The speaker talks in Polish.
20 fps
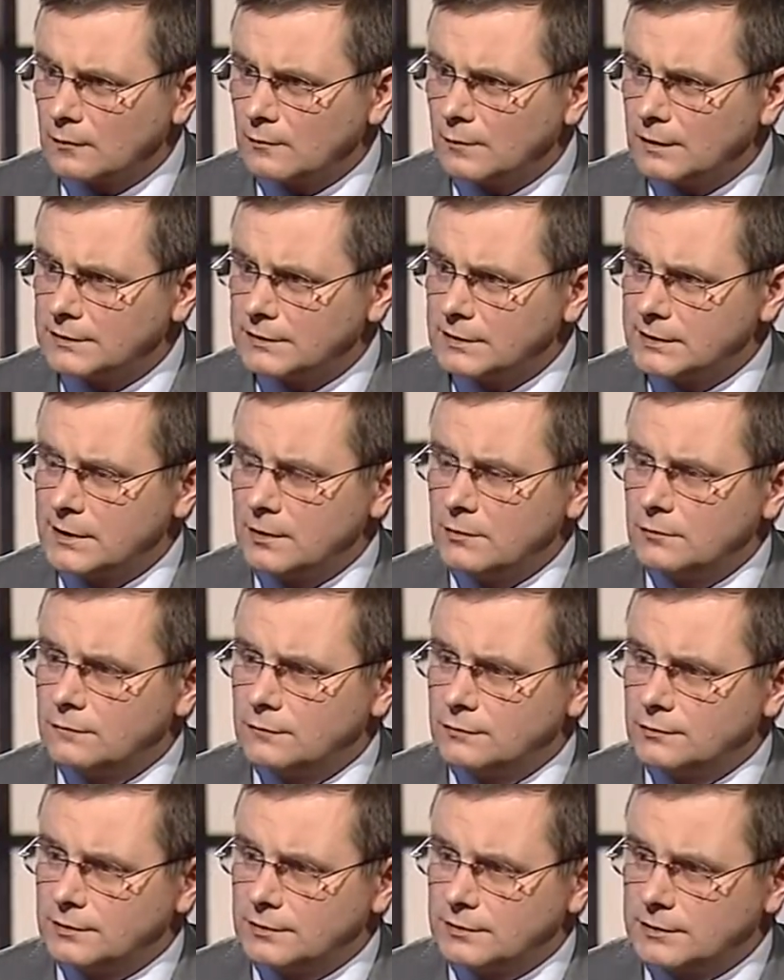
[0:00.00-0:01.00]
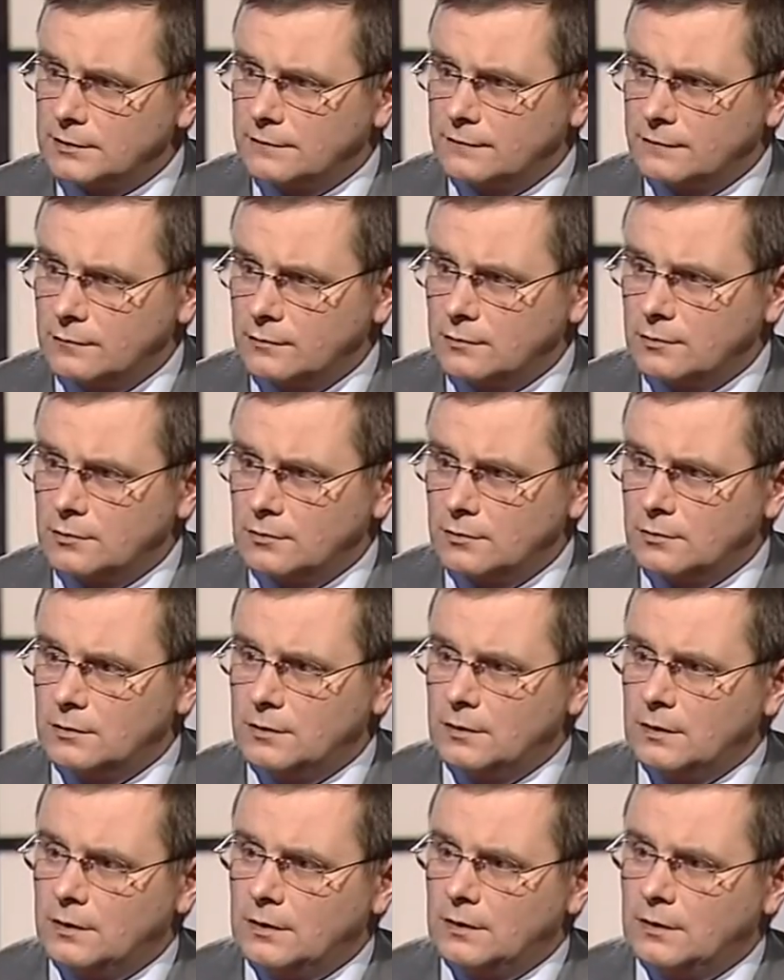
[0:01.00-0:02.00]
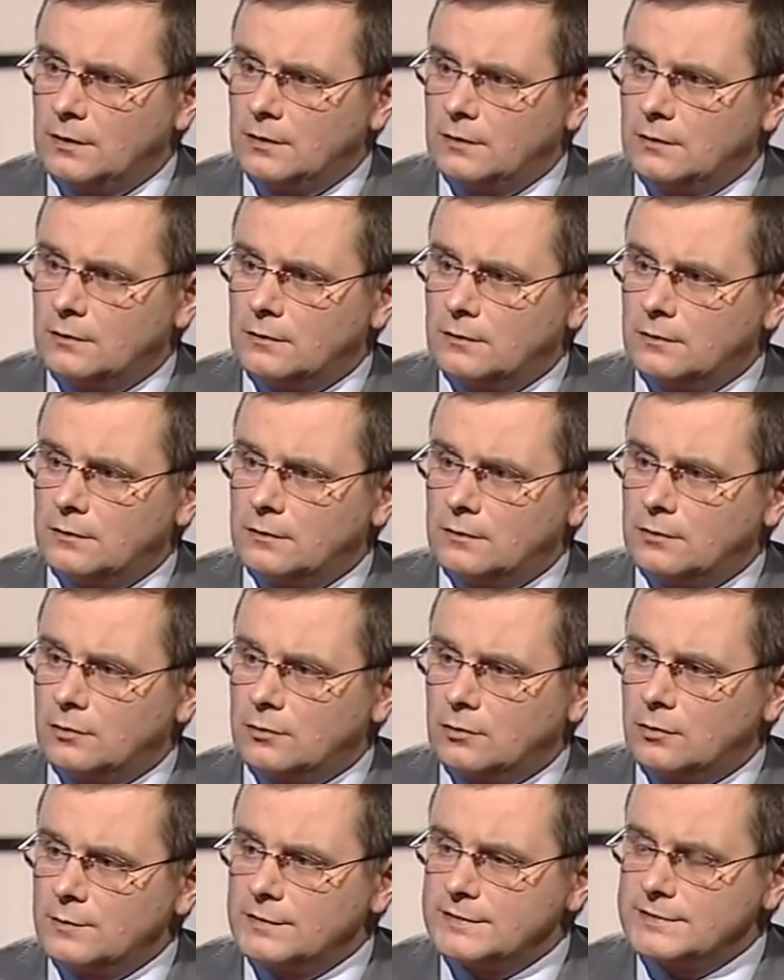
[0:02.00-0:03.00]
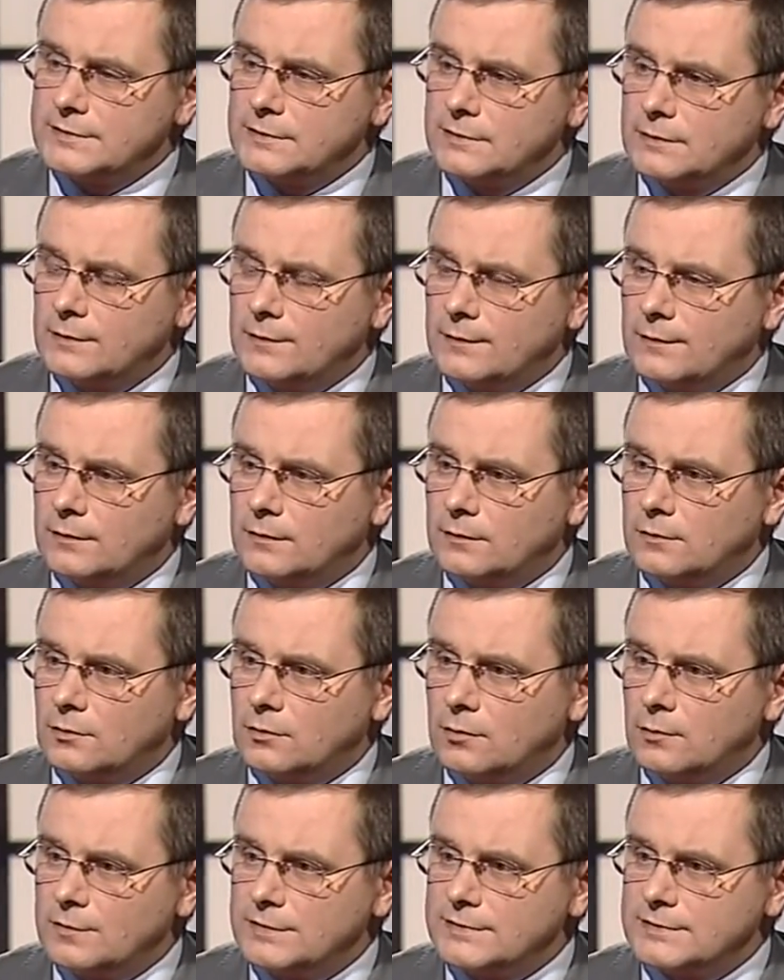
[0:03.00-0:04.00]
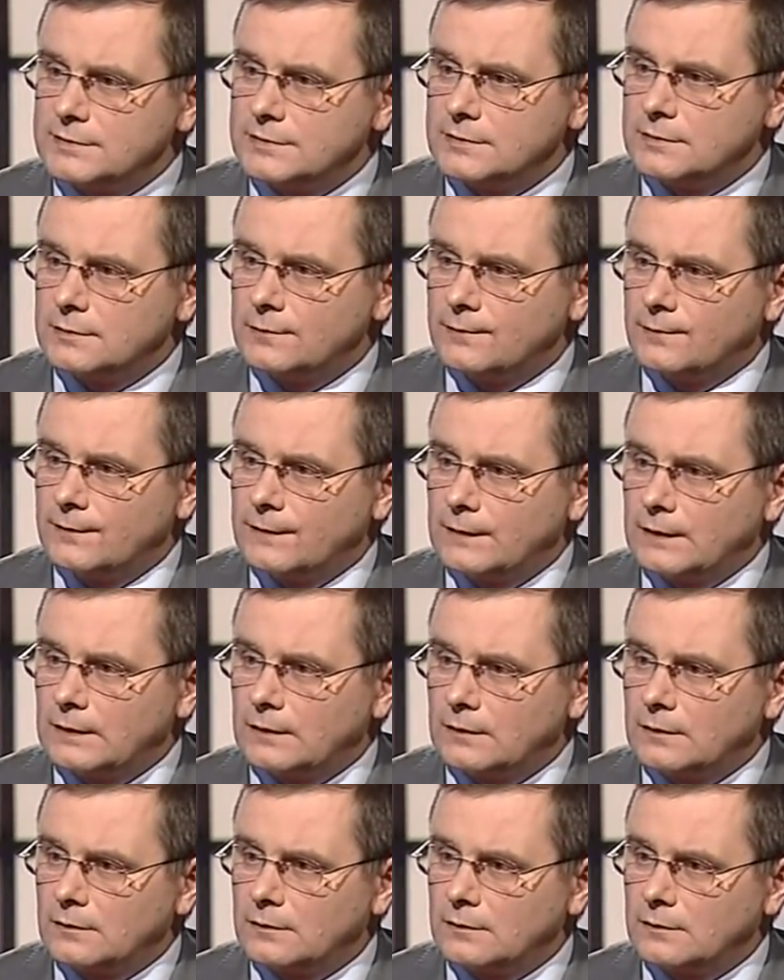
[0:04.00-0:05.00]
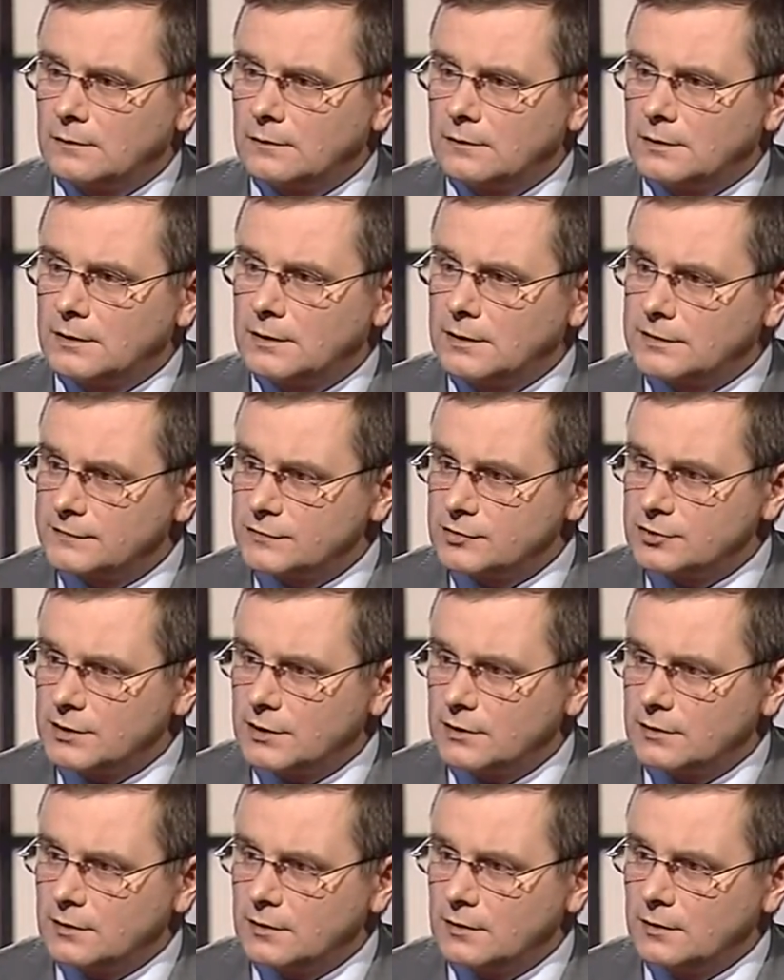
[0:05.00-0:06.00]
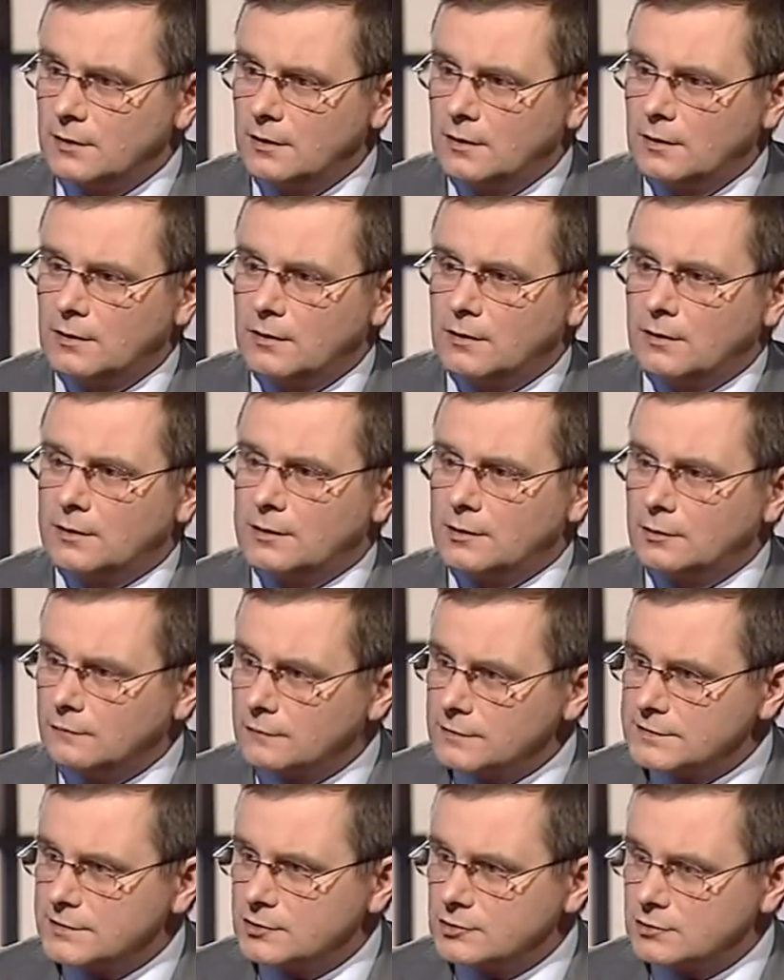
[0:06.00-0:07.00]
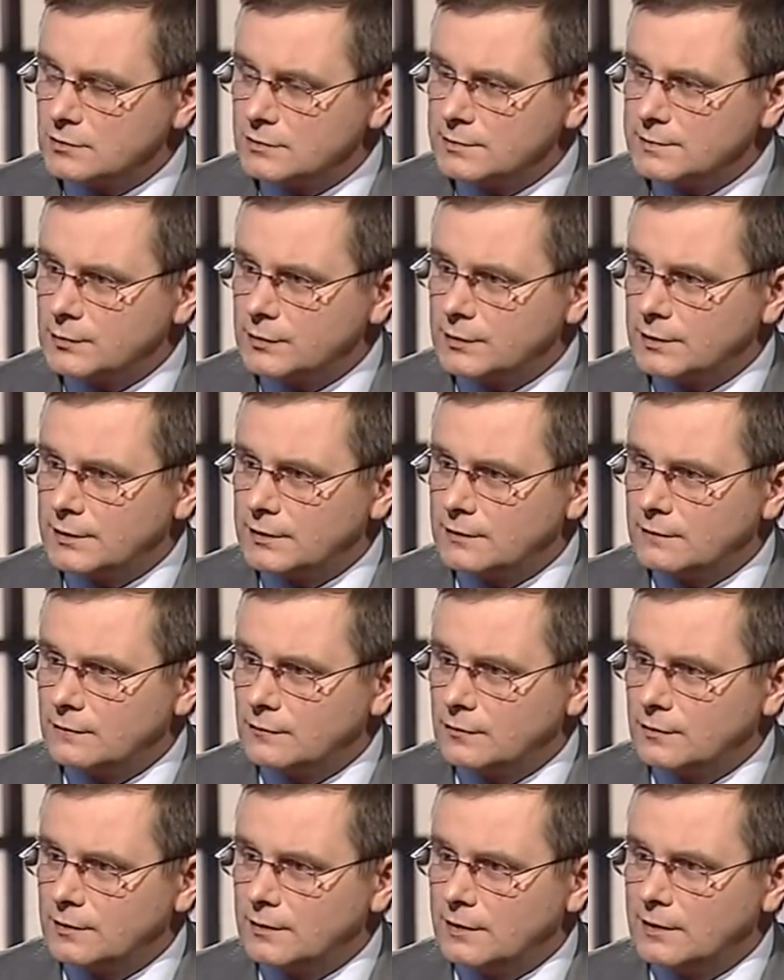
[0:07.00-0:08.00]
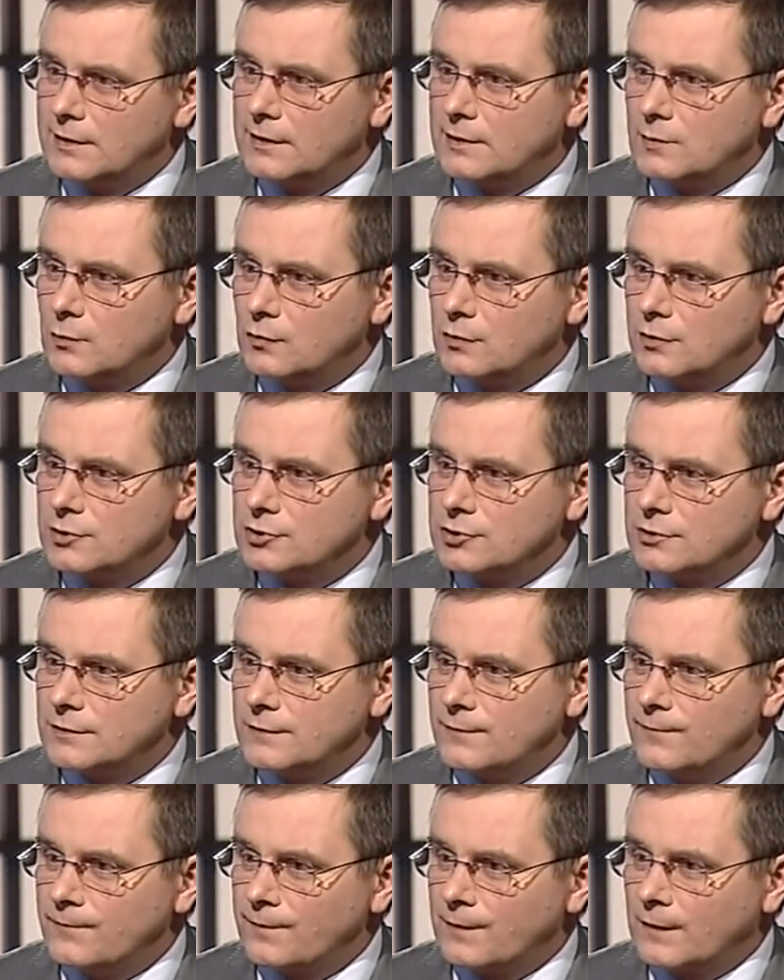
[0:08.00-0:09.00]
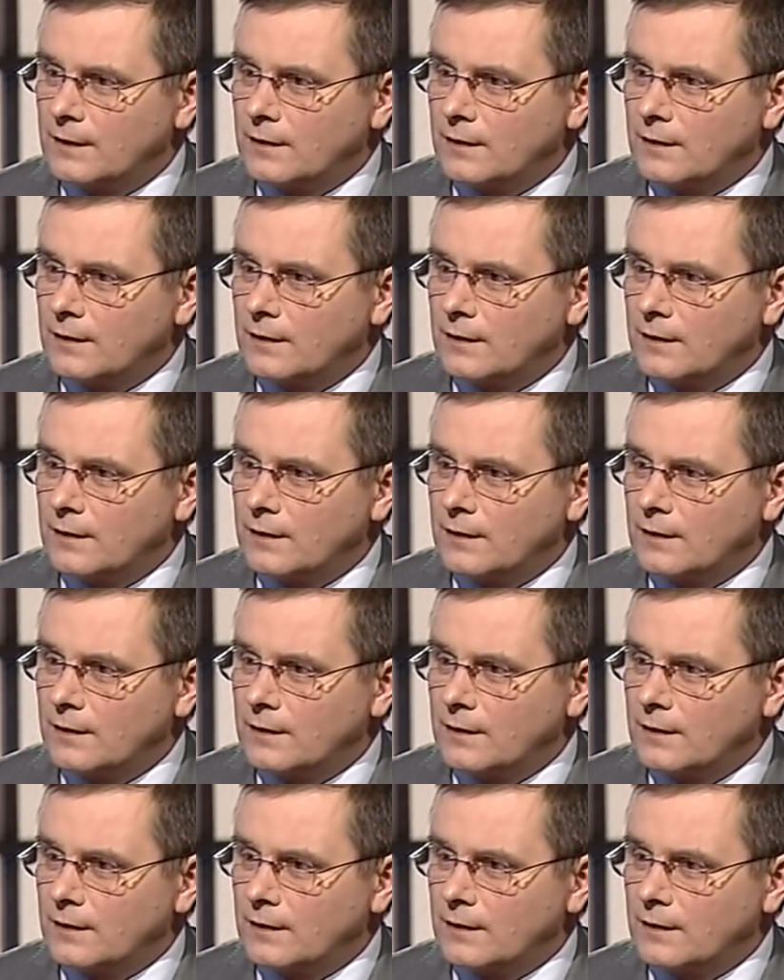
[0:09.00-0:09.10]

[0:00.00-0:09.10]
materiałów, które trafiły do, do, komisji, do komisji tej nadzwyczajnej, Krajowy Zarząd Gospodarki Wodnej alarmuje, że